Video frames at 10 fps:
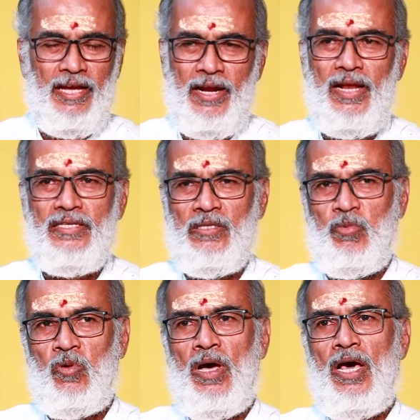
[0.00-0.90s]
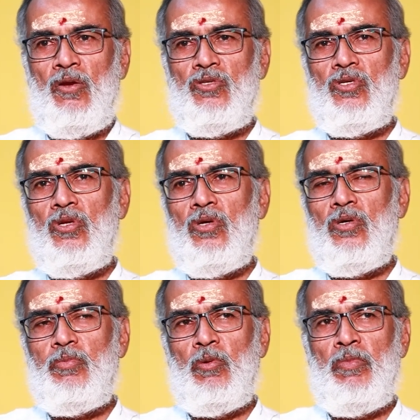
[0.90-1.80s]
టెక్నాలజీ ఇప్పుడు ఆ రోజుల్లో
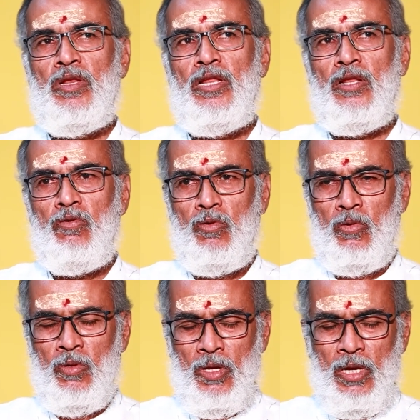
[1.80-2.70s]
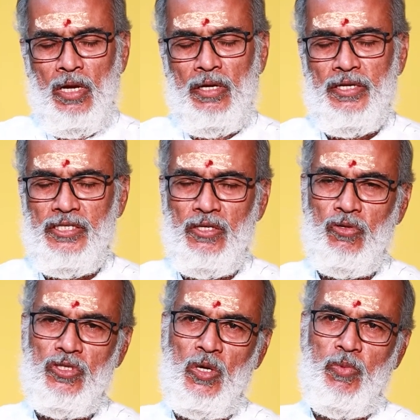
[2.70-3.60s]
ఇప్పుడు నేను ఇండస్ట్రీకి
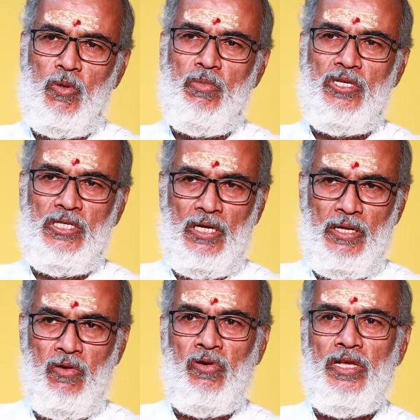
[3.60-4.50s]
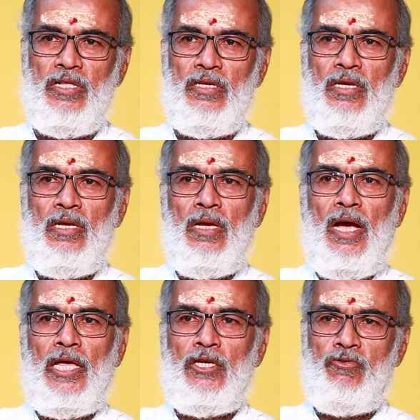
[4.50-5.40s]
వచ్చినప్పుడు మిచ్చల్ అని ఉండేది
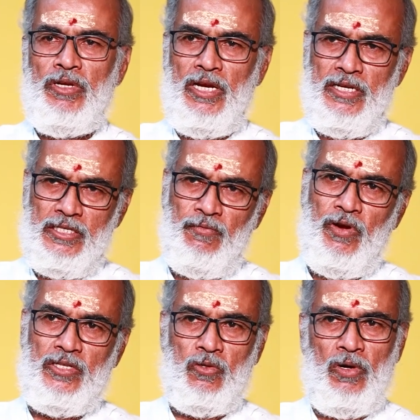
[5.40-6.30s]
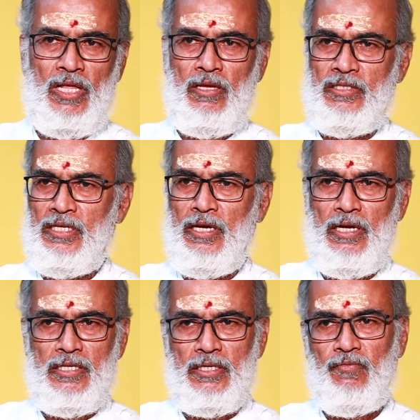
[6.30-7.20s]
అది ట్విన్ లెన్స్ రిఫ్లెక్స్ కూడా అది సింగిల్
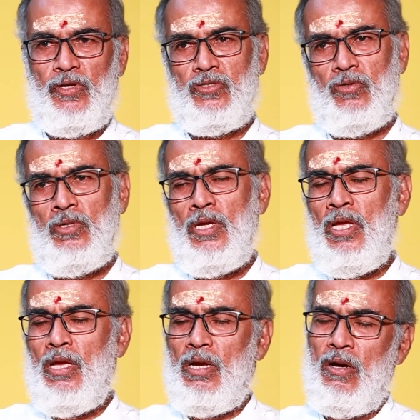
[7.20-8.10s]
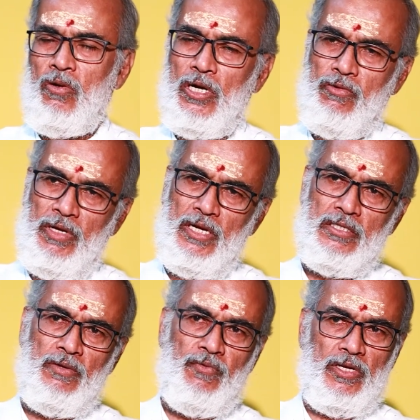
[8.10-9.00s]
లెన్స్ రిఫ్లెక్స్ కాకుండా ట్విన్
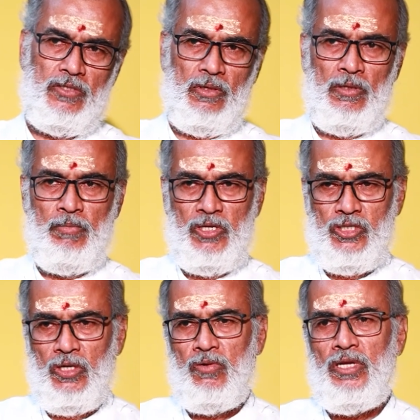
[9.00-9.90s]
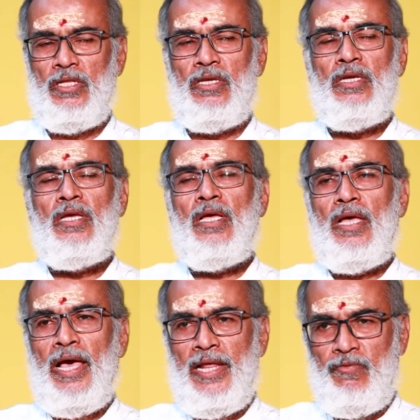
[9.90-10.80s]
లెన్స్ రిఫ్లెక్స్ మిచ్చల్ ఉండేది
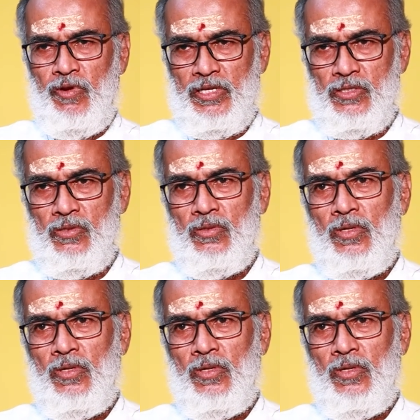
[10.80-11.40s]
యారిఫ్లెక్స్